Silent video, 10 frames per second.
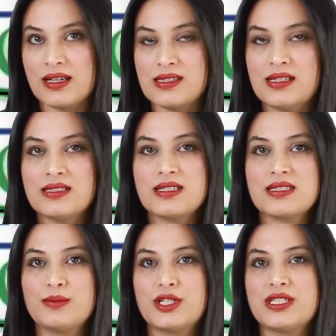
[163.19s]
اقترنت
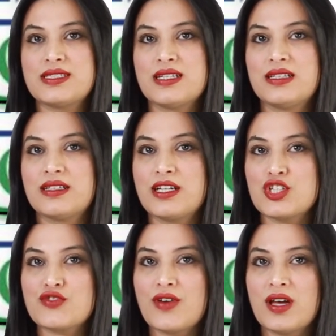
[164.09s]
اختبارات
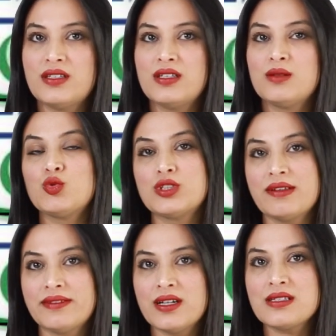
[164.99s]
الكشف عن
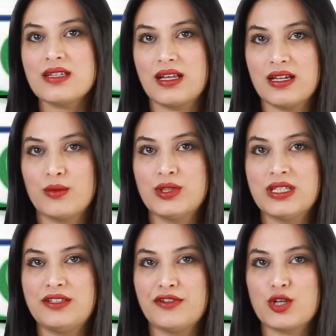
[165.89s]
المضادات
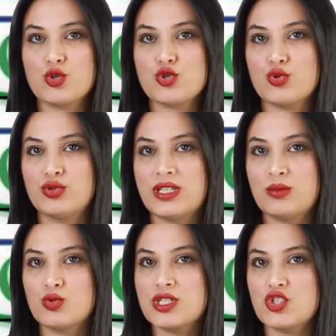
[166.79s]
الحيوية لفيروس كورونا
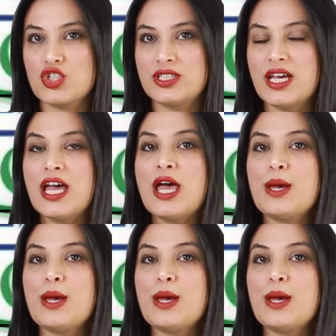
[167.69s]
المستجد